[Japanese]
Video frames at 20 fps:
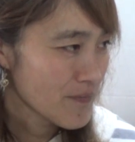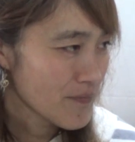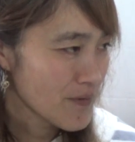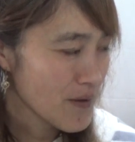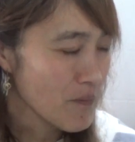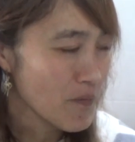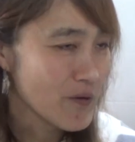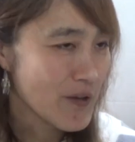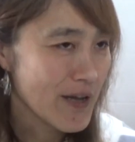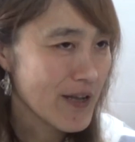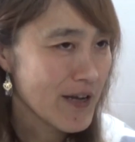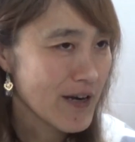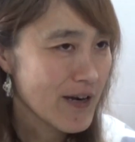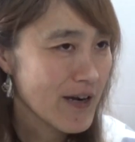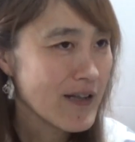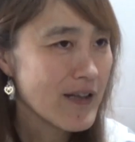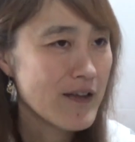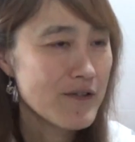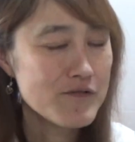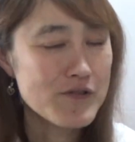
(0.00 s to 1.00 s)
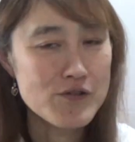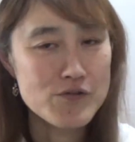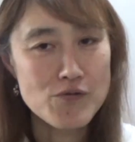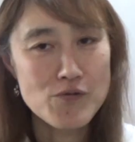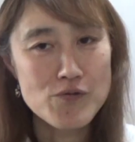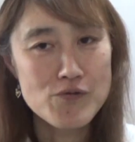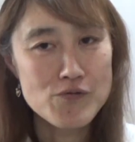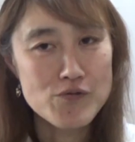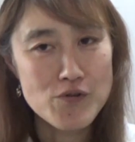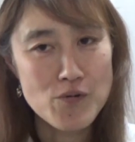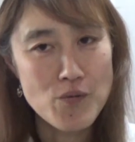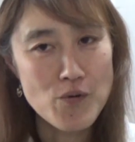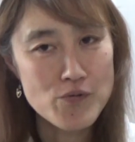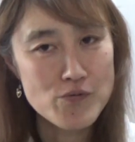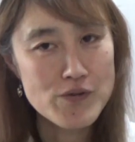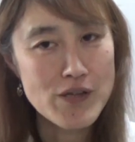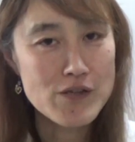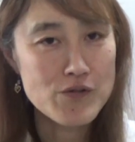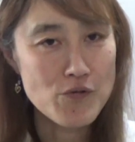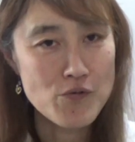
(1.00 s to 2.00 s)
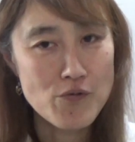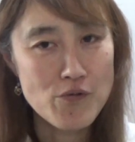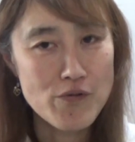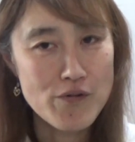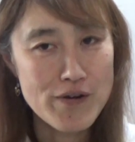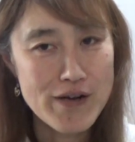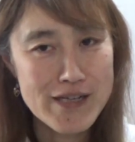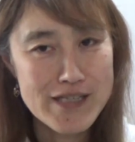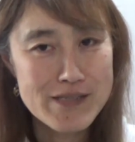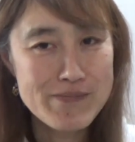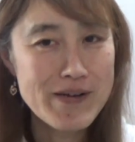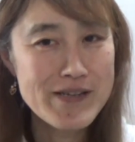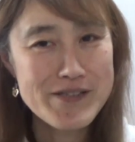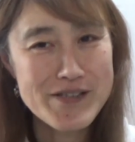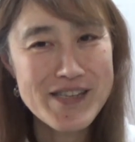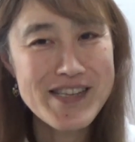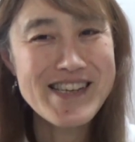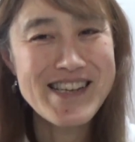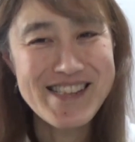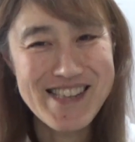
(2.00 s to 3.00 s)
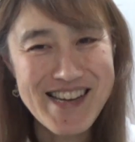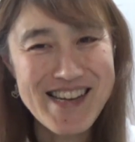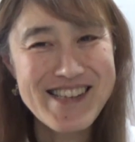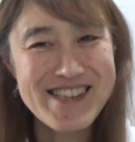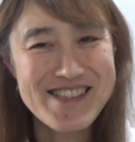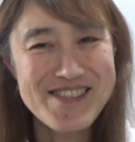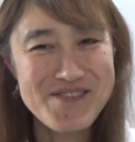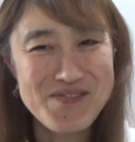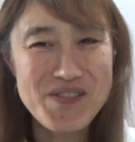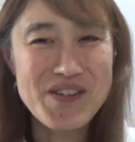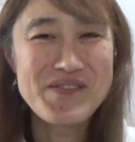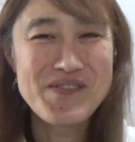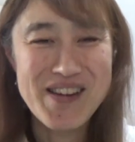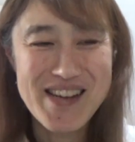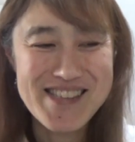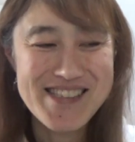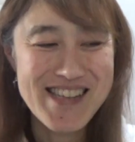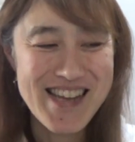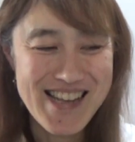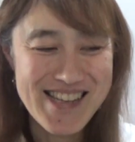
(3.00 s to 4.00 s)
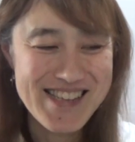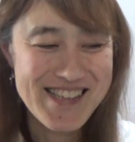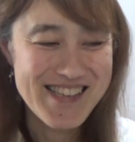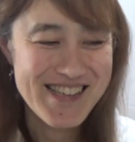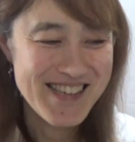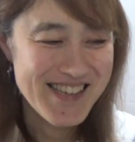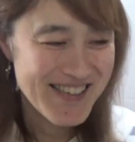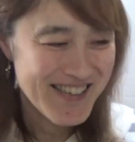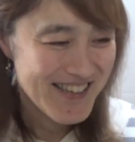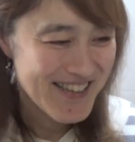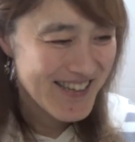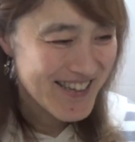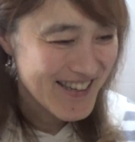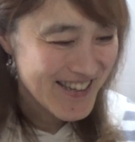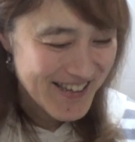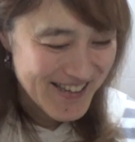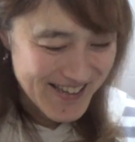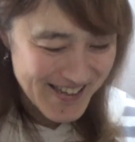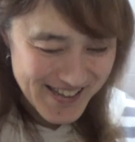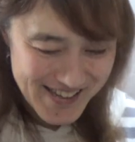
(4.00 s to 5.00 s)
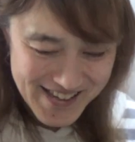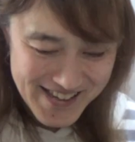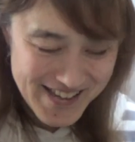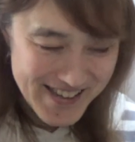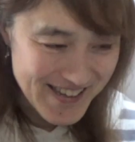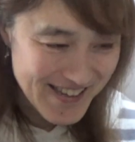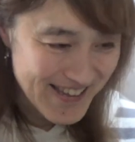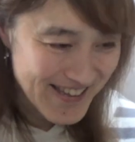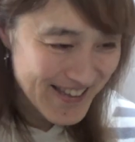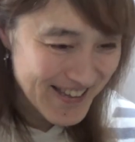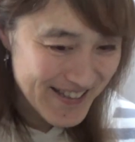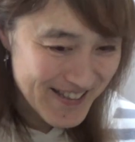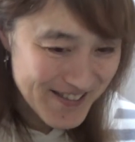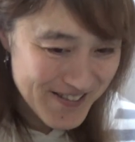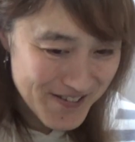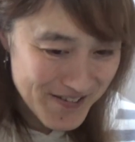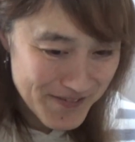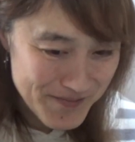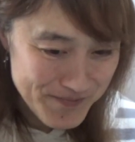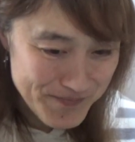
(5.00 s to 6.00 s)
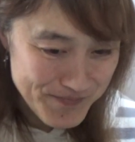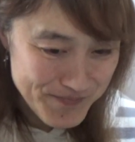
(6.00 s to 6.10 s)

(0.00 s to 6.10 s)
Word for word: でもなんやかんや言うてそういう素朴なところが一番好きかなと思います。はい。えー、っと。